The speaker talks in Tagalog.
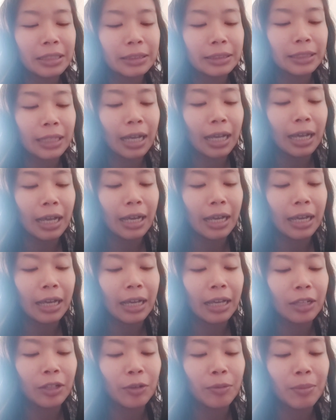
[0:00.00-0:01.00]
sa
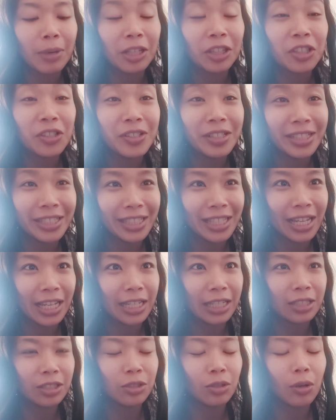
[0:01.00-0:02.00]
ano, Mother's Day.
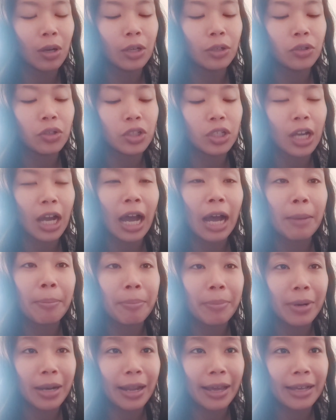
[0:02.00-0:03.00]
So, ano siya?
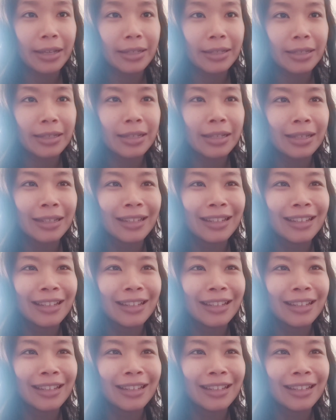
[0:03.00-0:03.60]
Haplas.